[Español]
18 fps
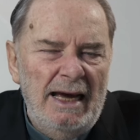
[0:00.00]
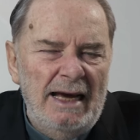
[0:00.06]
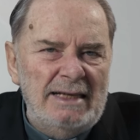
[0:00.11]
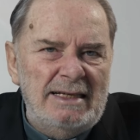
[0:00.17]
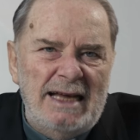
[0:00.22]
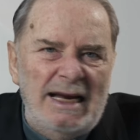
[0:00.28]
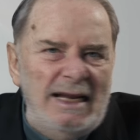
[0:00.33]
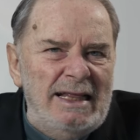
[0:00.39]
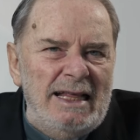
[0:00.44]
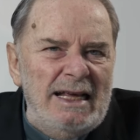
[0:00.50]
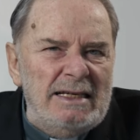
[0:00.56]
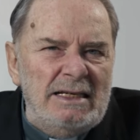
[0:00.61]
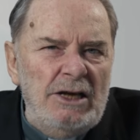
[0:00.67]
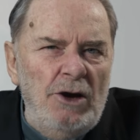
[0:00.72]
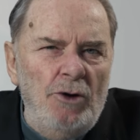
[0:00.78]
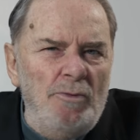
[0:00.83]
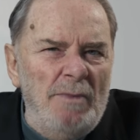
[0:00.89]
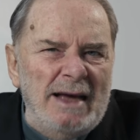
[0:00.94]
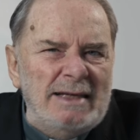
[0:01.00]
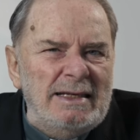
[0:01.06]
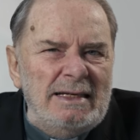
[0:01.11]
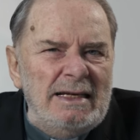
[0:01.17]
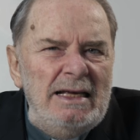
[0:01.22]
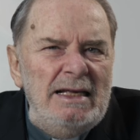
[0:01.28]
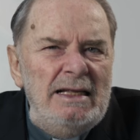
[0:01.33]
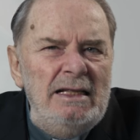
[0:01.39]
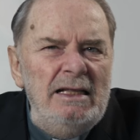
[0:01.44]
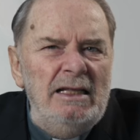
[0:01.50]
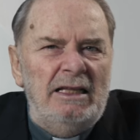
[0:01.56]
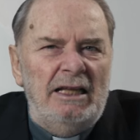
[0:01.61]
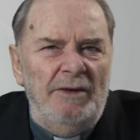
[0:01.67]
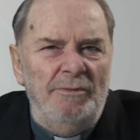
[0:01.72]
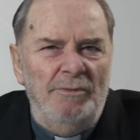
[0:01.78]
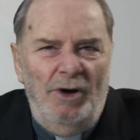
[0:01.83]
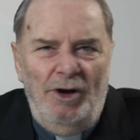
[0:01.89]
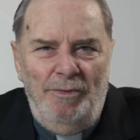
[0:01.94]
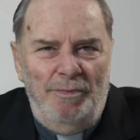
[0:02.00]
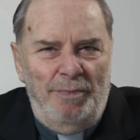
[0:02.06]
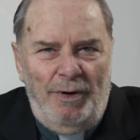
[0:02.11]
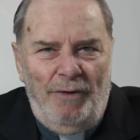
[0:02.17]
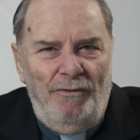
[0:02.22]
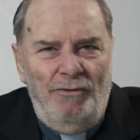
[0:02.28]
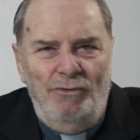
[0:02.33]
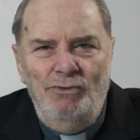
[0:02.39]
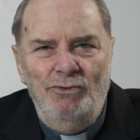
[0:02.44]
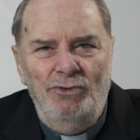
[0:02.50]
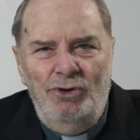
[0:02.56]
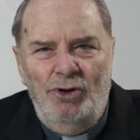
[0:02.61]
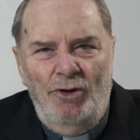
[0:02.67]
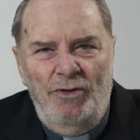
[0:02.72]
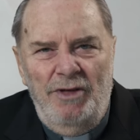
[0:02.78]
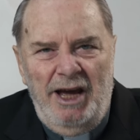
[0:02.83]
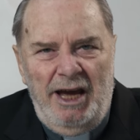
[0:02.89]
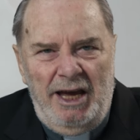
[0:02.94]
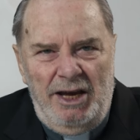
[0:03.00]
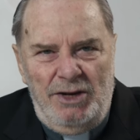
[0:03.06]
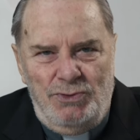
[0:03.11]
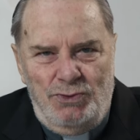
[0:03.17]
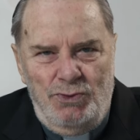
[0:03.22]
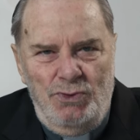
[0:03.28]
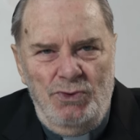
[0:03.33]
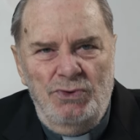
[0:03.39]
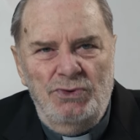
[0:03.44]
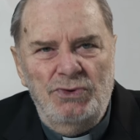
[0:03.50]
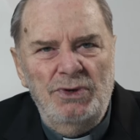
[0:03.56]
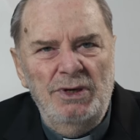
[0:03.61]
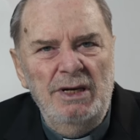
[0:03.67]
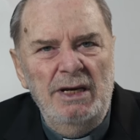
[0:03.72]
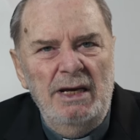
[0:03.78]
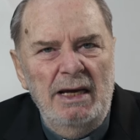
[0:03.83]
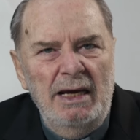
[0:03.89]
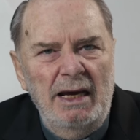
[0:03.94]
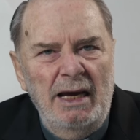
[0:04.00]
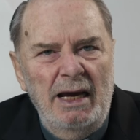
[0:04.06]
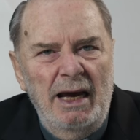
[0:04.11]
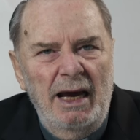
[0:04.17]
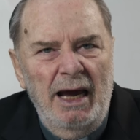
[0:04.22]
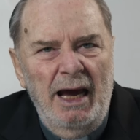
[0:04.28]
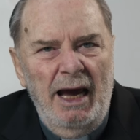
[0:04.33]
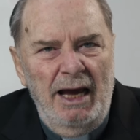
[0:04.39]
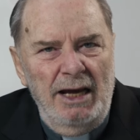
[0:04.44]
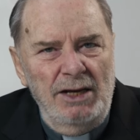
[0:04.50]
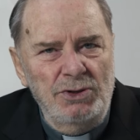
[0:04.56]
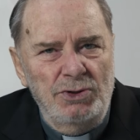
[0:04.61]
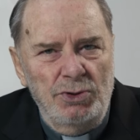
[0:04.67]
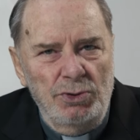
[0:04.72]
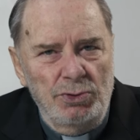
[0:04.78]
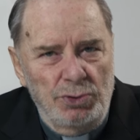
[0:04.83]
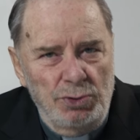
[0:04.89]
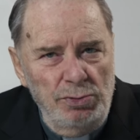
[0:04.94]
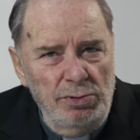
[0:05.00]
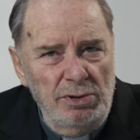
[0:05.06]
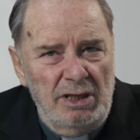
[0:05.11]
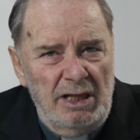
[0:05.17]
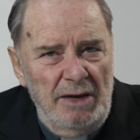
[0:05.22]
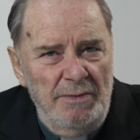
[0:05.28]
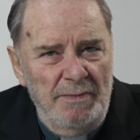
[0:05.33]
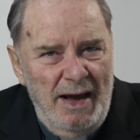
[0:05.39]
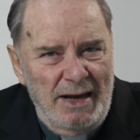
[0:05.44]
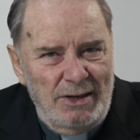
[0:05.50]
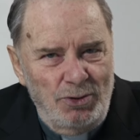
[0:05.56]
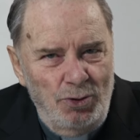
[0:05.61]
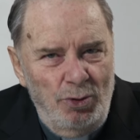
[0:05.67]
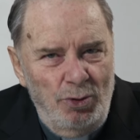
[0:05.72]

Es el deseo más íntimo y profundo de Jesús en sus últimas